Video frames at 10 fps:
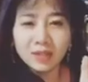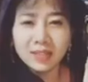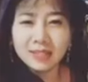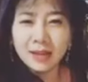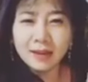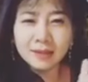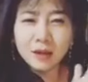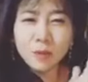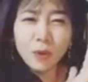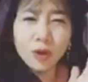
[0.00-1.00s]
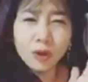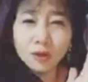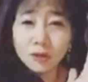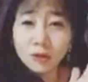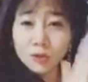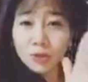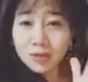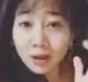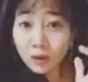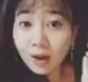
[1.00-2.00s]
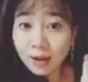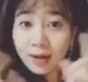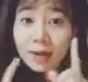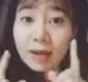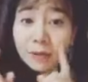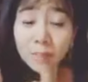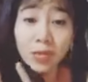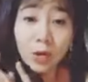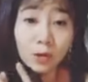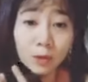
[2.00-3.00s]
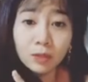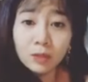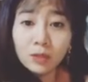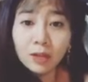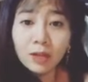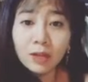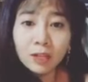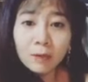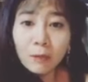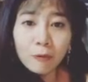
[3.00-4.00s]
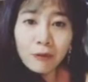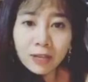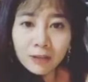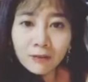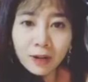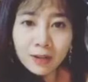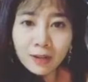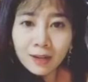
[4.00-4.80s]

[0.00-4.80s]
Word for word: thì chắc là sẽ không bao giờ có những cái chuyện nào có khả năng làm cho mình đau thêm được nữa nha nhưng mà không phải như vậy